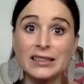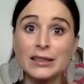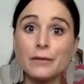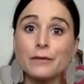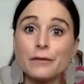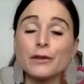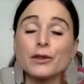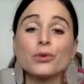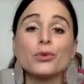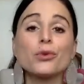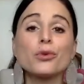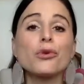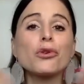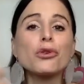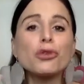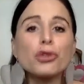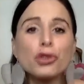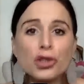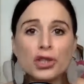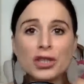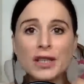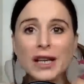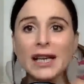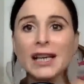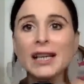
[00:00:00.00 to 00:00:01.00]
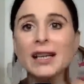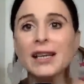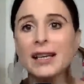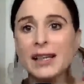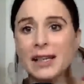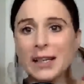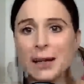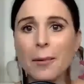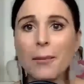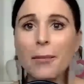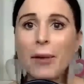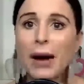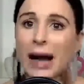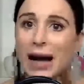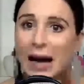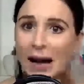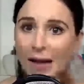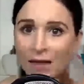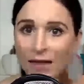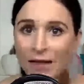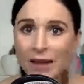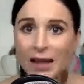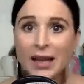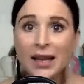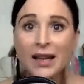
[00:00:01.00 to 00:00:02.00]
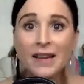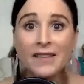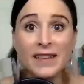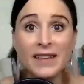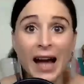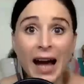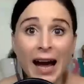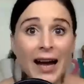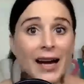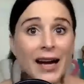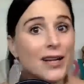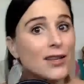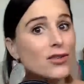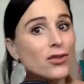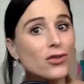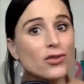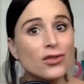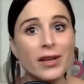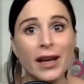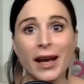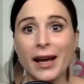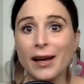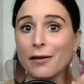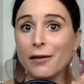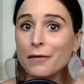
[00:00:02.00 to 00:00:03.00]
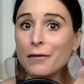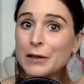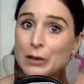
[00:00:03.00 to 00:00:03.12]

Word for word: Sie versuchen ständig ihrem Partner nahe zu sein,